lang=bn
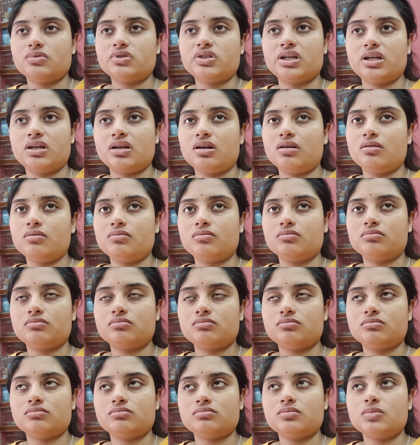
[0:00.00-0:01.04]
সেটা
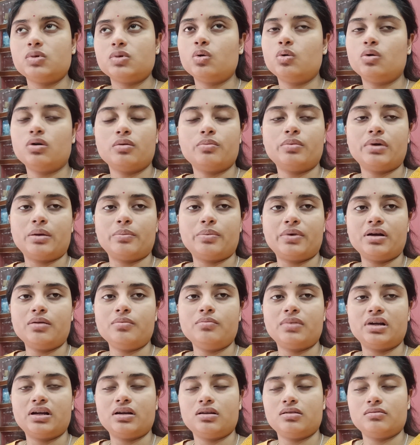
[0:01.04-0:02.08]
ওর ব্যাপার
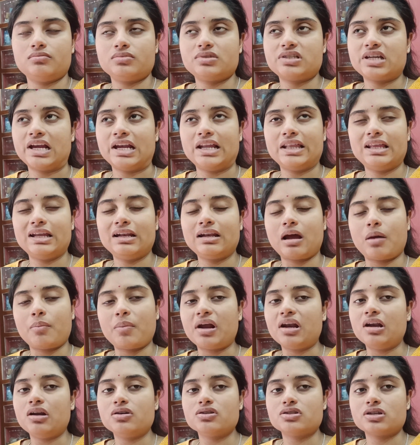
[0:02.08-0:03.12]
মানে ছেলেদের না
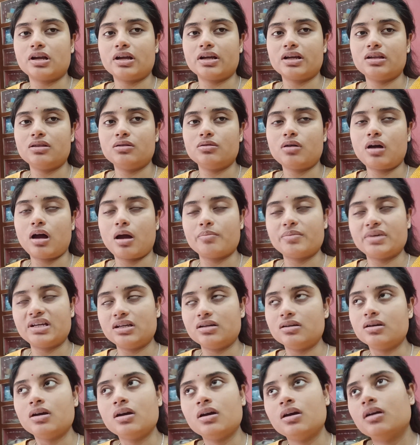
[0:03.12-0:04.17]
মানলেও চলে কিন্তু আমি
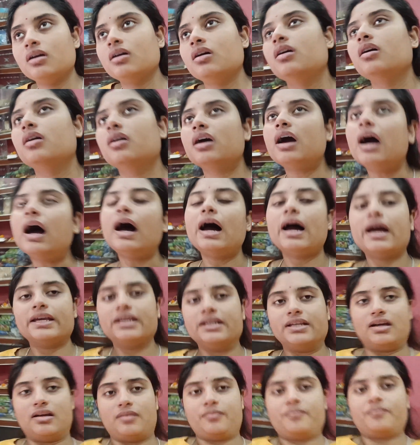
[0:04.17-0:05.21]
খাই
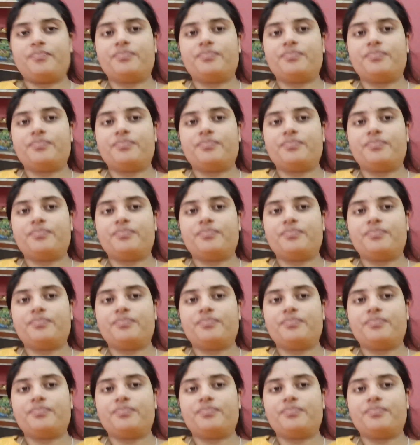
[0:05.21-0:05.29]
না